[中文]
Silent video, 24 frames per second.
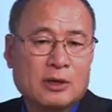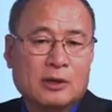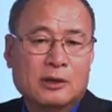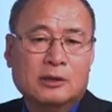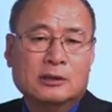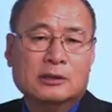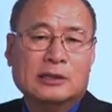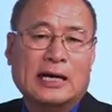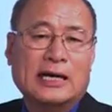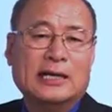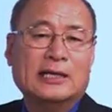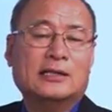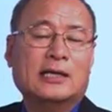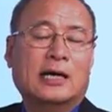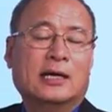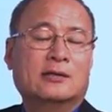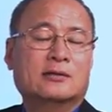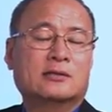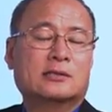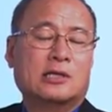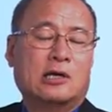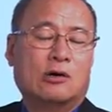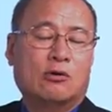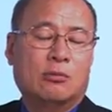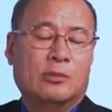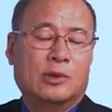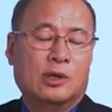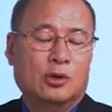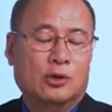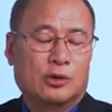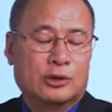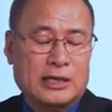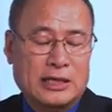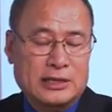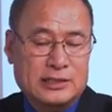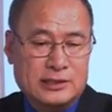谈一谈在我们
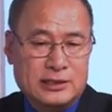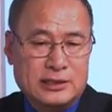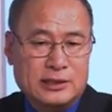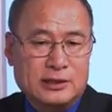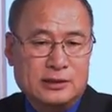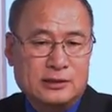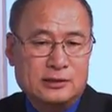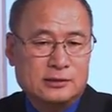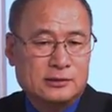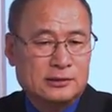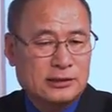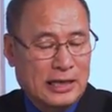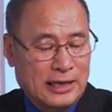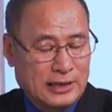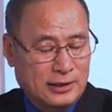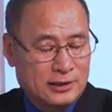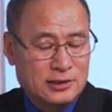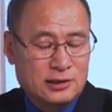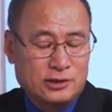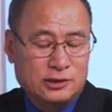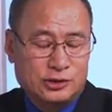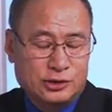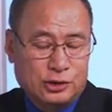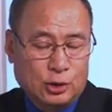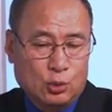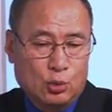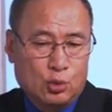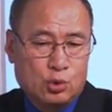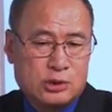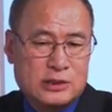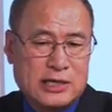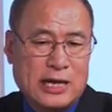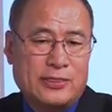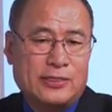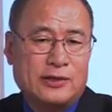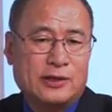洛杉矶在周
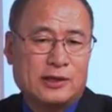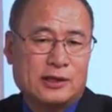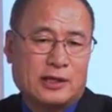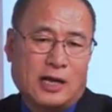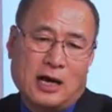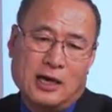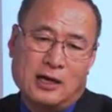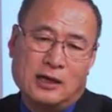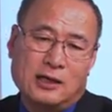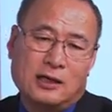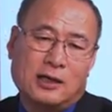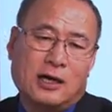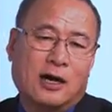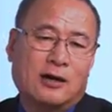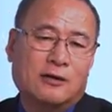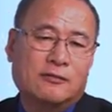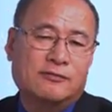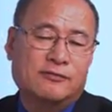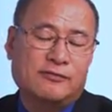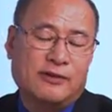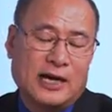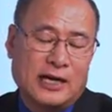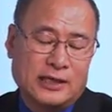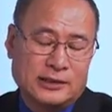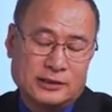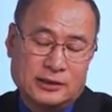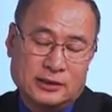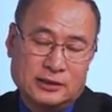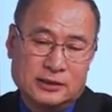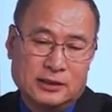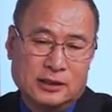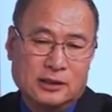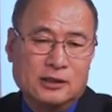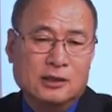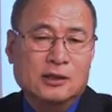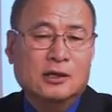三刚刚发生
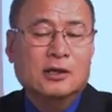的